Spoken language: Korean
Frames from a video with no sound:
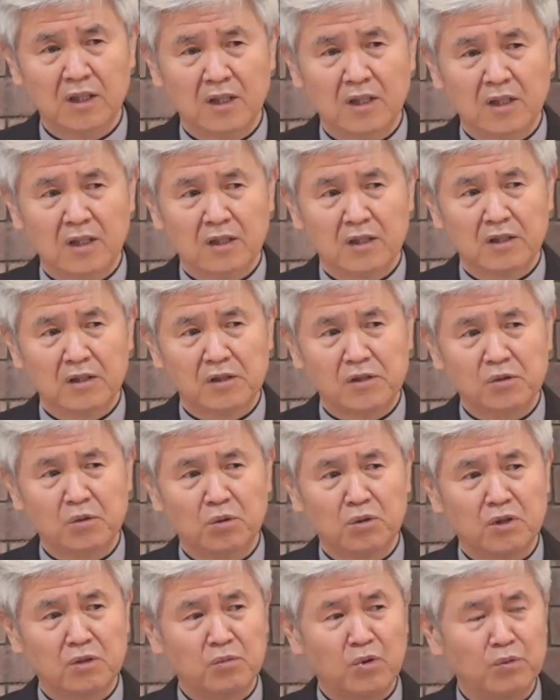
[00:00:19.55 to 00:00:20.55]
그래서
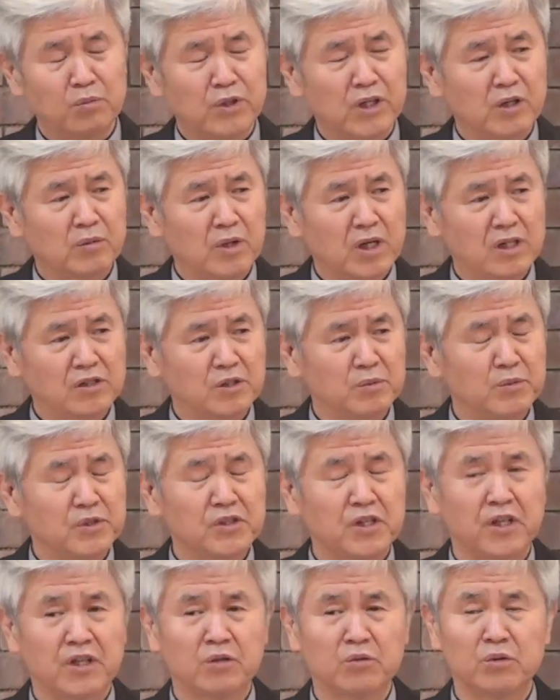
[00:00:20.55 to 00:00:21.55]
오늘 본문의 말씀은
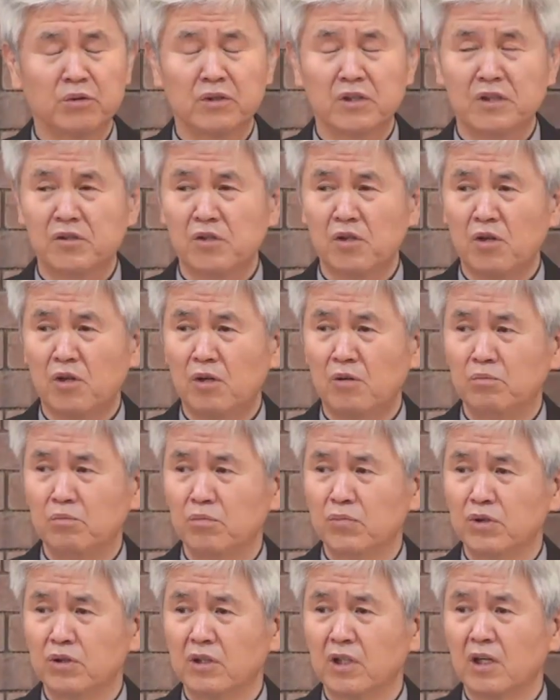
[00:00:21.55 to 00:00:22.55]
세 군데
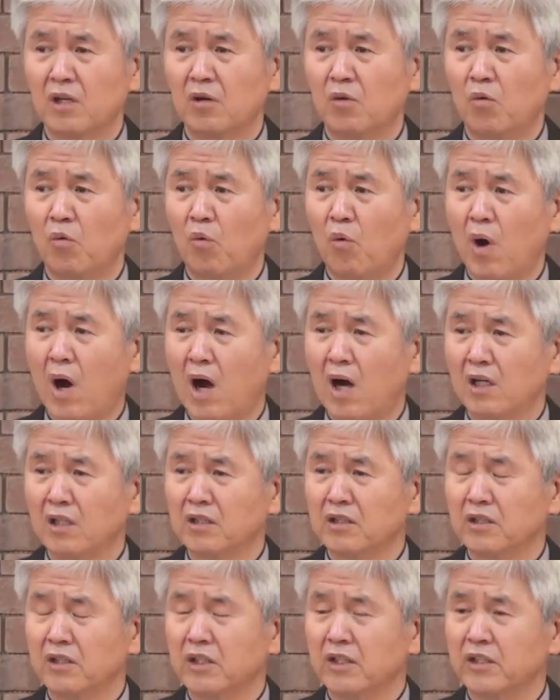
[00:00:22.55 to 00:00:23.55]
전부 다
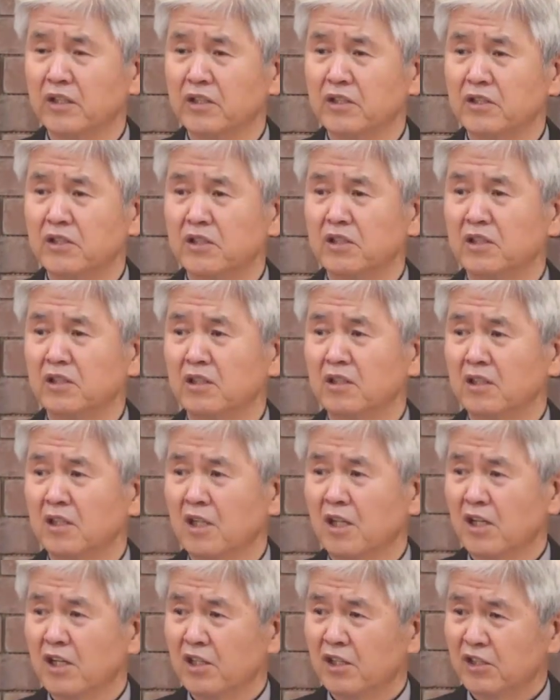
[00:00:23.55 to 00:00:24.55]
왕 대신
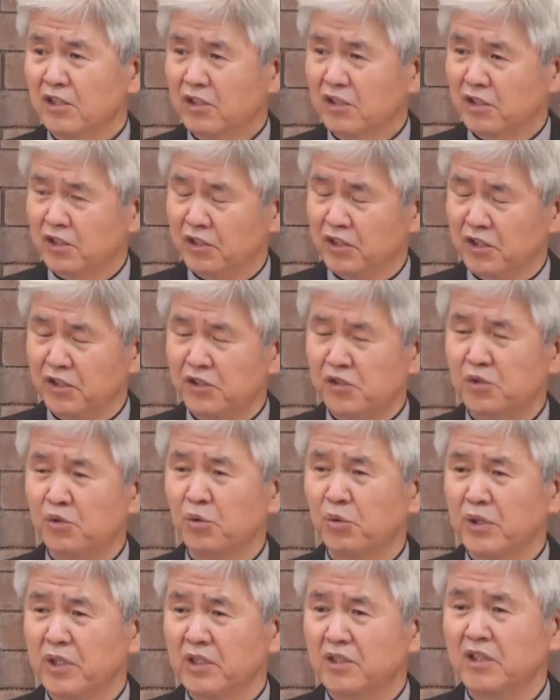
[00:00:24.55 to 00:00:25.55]

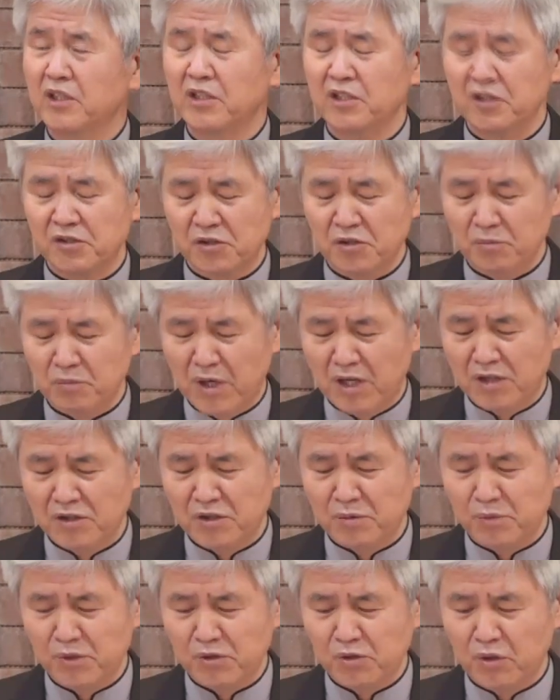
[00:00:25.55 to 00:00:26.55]
그리스도에 대해서
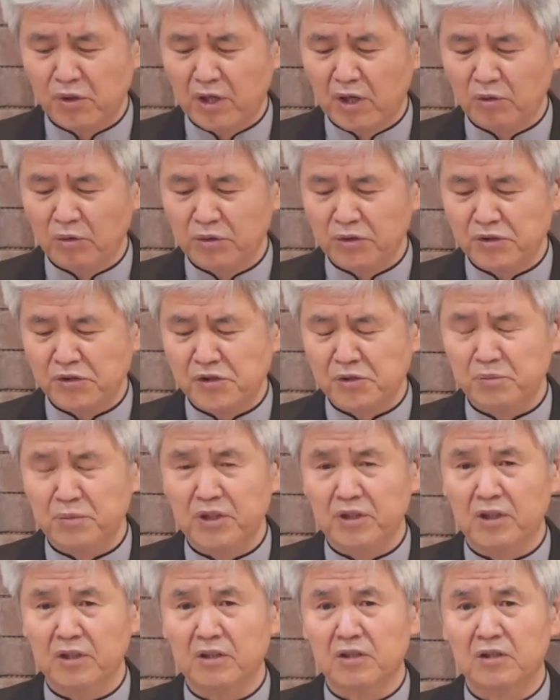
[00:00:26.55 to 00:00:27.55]
말씀을 전하고
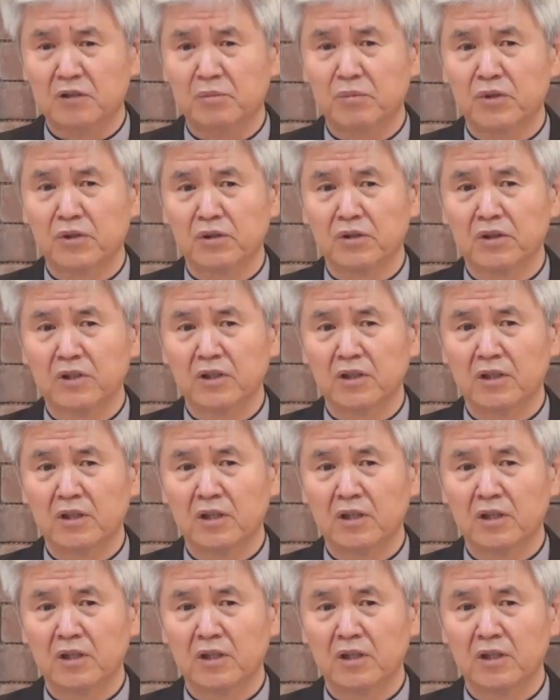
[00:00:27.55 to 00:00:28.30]
있습니다. 특별히